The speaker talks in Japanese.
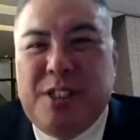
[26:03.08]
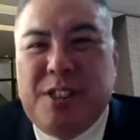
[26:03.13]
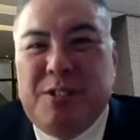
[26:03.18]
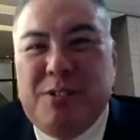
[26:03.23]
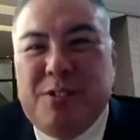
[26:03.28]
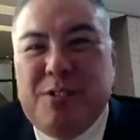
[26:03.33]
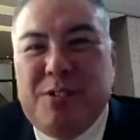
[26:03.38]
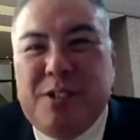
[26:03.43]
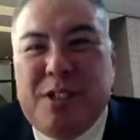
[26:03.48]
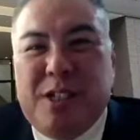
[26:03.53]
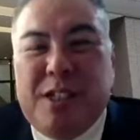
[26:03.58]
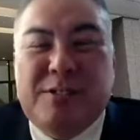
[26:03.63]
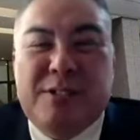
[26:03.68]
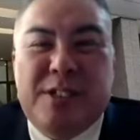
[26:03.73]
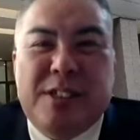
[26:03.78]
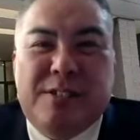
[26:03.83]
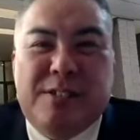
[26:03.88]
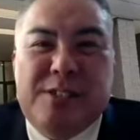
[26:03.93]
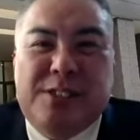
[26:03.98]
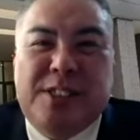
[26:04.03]
を
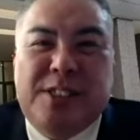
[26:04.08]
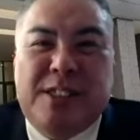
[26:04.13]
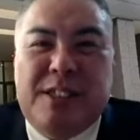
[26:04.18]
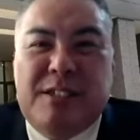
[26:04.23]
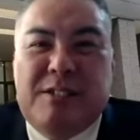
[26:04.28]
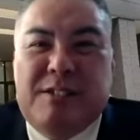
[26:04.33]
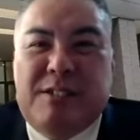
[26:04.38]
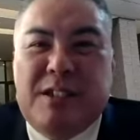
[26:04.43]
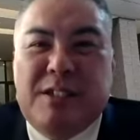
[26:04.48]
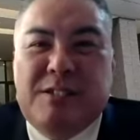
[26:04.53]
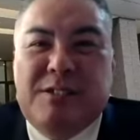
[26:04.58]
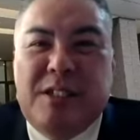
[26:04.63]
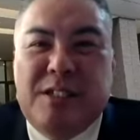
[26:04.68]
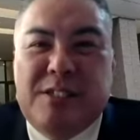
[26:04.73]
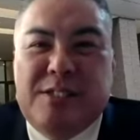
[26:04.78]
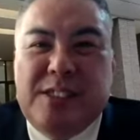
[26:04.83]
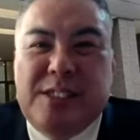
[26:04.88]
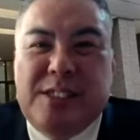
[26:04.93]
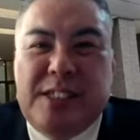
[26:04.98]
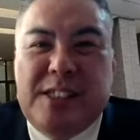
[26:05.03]
悪役、時代劇の悪
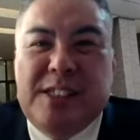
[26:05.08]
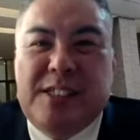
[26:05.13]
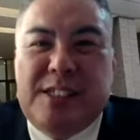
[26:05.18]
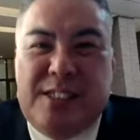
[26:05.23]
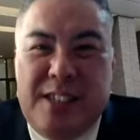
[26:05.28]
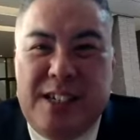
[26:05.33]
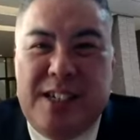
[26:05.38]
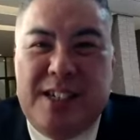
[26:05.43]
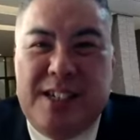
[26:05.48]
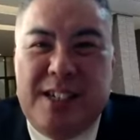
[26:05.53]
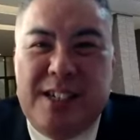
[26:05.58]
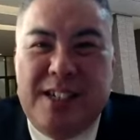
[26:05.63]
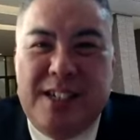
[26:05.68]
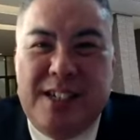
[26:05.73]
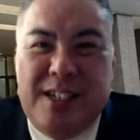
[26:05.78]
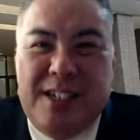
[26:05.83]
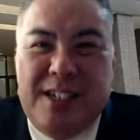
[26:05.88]
役が出てきて、う